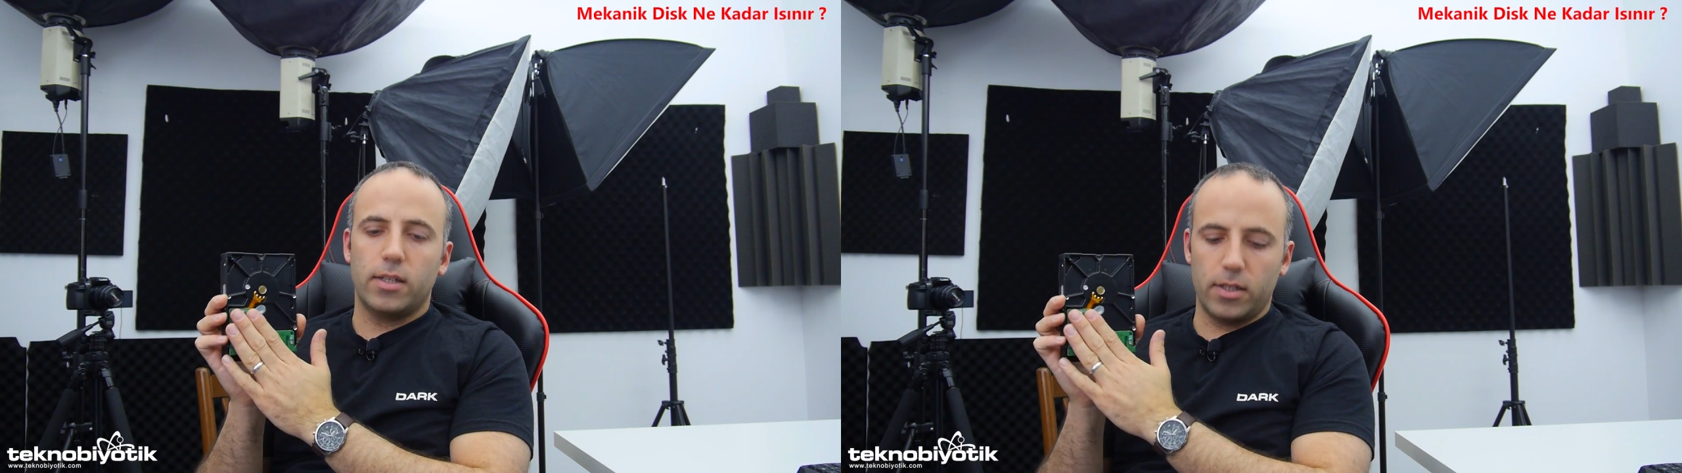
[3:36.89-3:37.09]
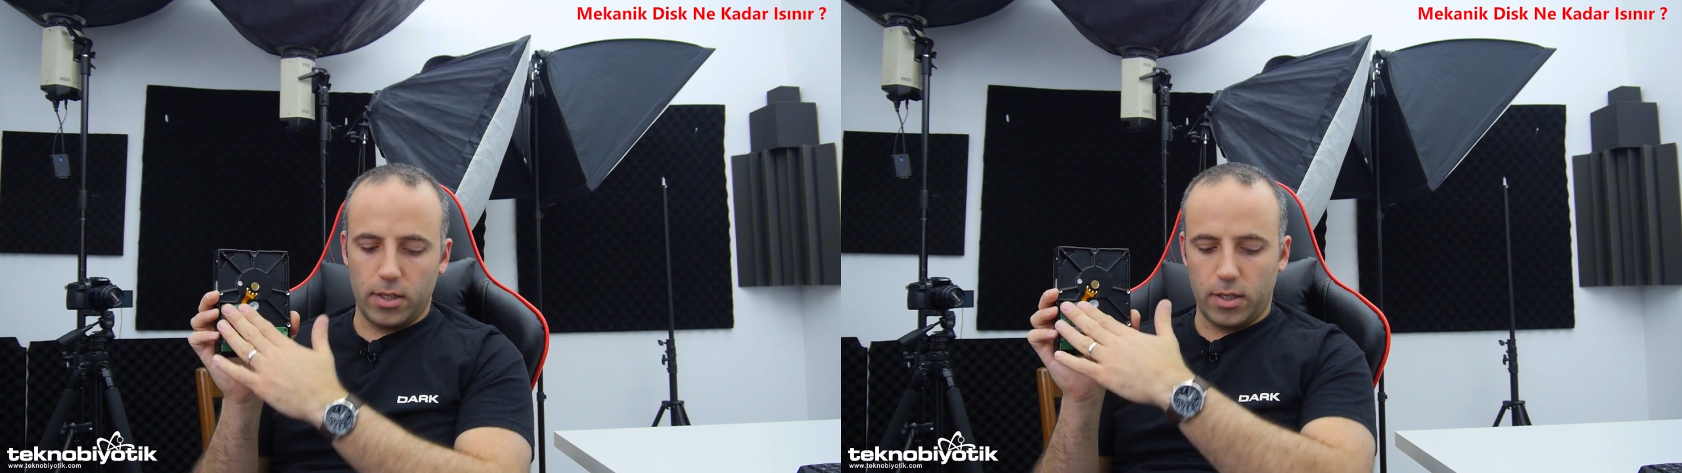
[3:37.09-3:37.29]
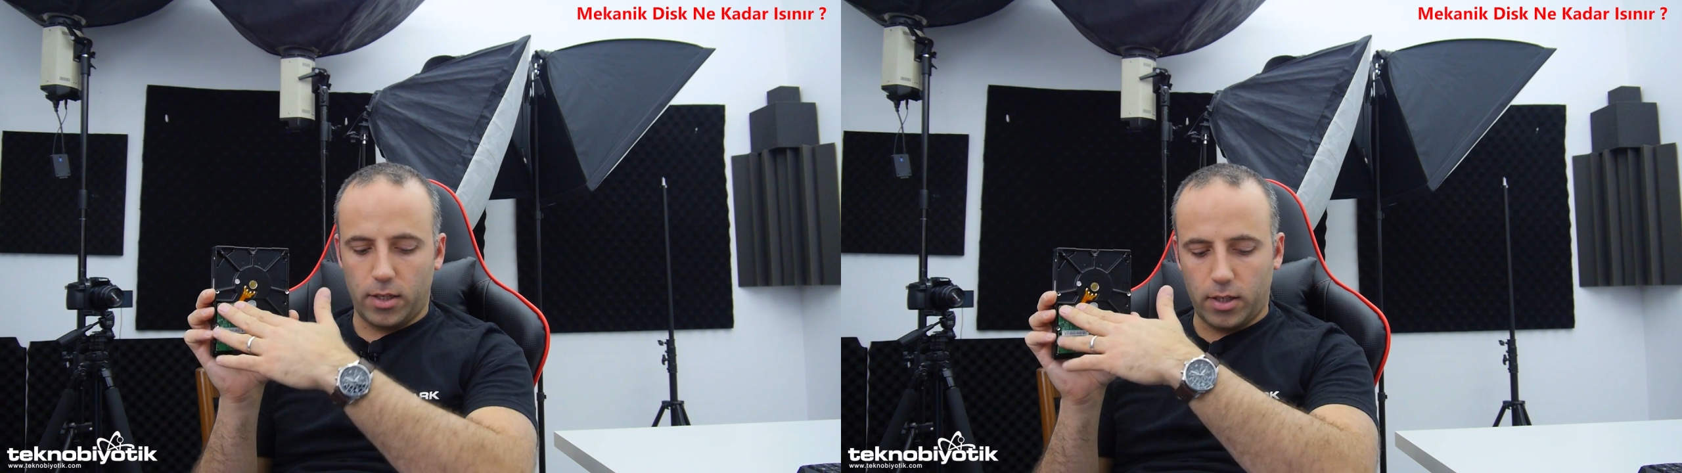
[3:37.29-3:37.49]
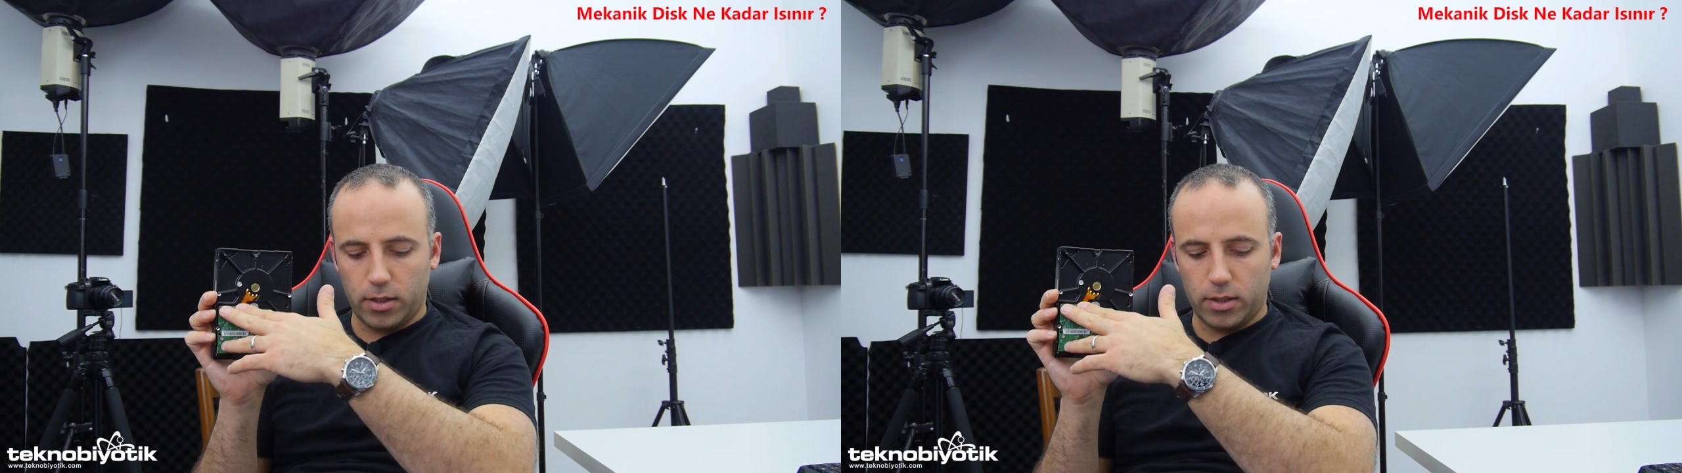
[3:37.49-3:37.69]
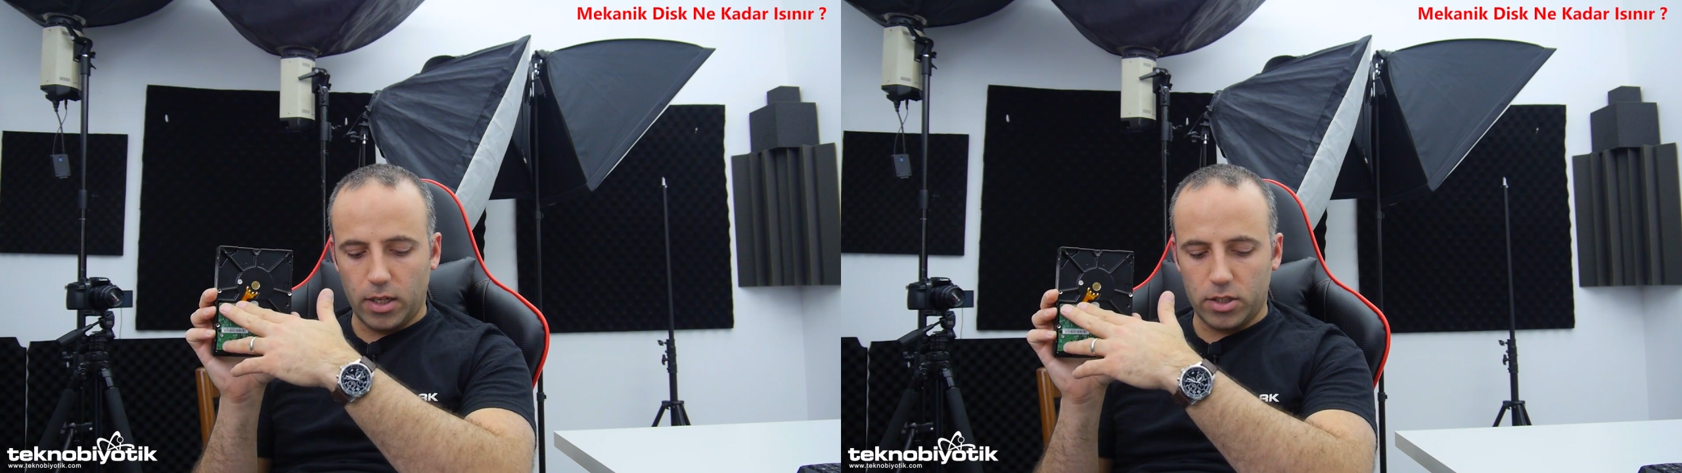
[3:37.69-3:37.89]
40
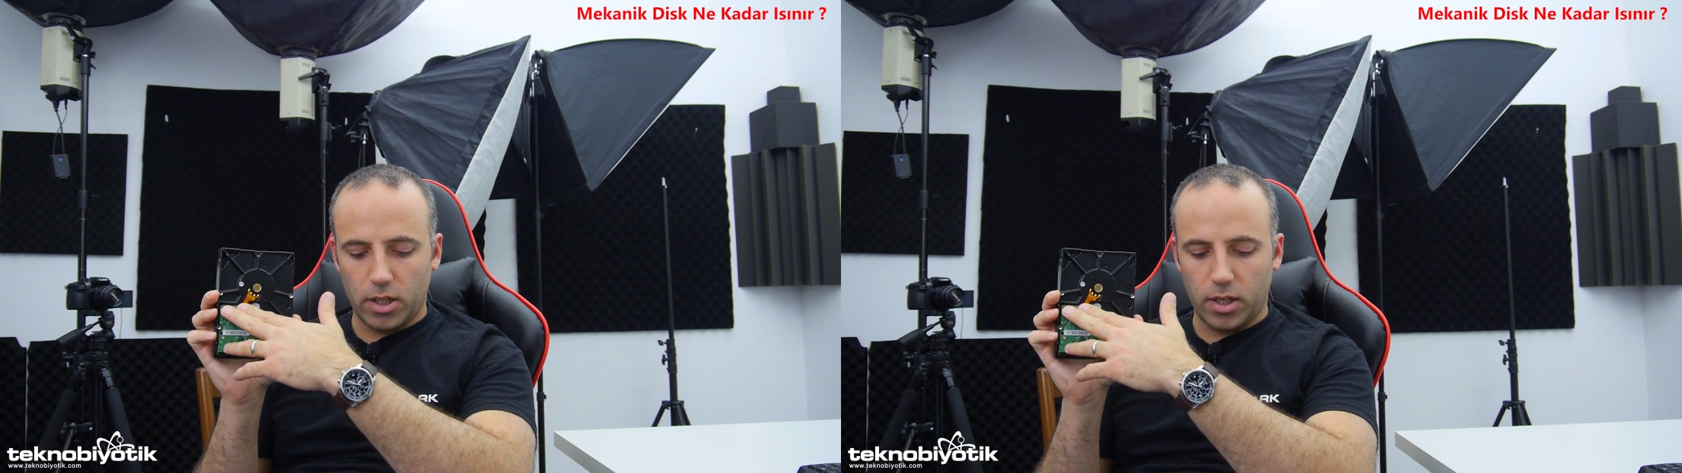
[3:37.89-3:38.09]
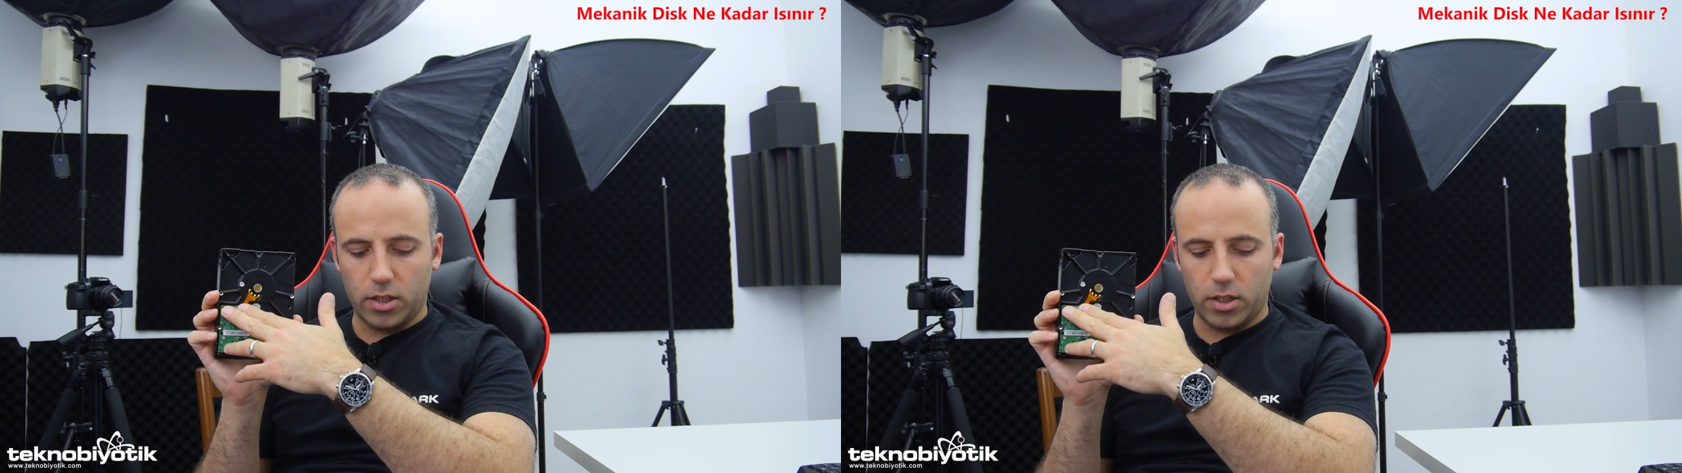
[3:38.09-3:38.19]
e, dereceleri,